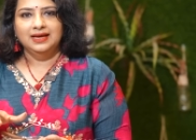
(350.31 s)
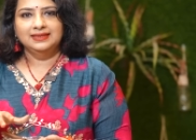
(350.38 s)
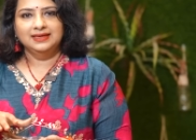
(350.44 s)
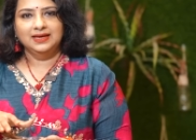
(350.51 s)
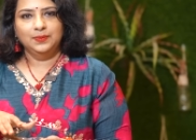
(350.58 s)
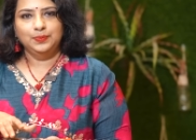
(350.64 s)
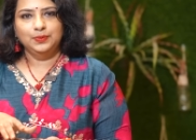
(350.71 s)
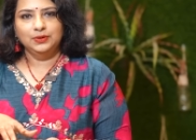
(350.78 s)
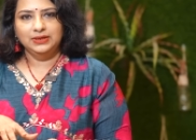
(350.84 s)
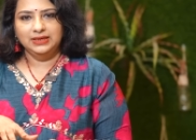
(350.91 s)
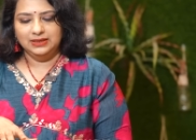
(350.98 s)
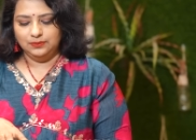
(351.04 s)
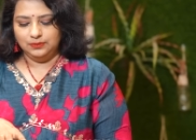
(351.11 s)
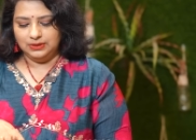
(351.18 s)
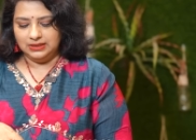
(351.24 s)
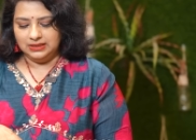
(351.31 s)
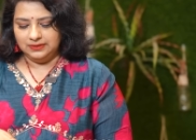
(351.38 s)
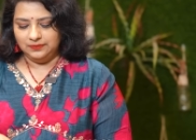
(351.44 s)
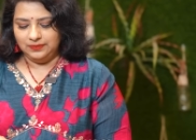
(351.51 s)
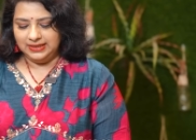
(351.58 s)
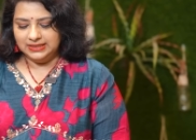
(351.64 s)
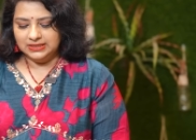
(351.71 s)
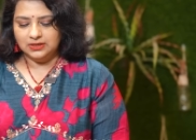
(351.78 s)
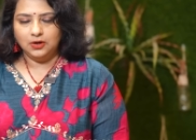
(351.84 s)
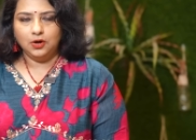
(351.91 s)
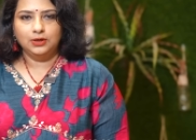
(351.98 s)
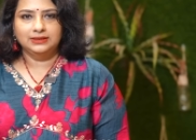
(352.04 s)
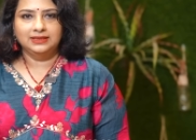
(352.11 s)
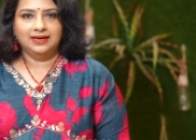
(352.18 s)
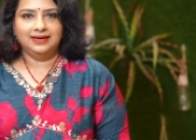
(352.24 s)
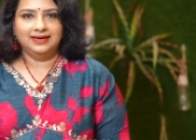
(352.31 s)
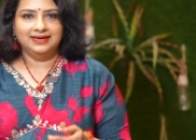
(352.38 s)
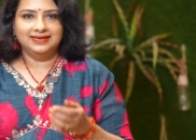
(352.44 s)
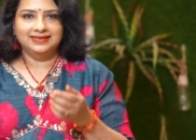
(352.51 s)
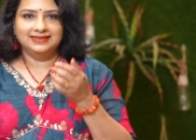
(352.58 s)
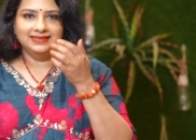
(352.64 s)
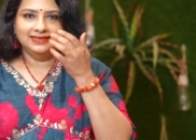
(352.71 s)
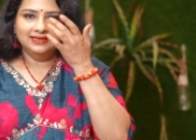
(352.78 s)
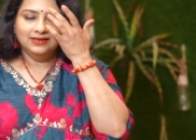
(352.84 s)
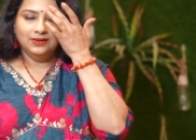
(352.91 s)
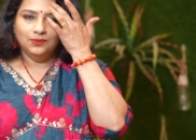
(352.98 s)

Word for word: அதுக்கப்புறம் நீங்கள் ஒரு வெட் கிளாத்தால் எடுத்து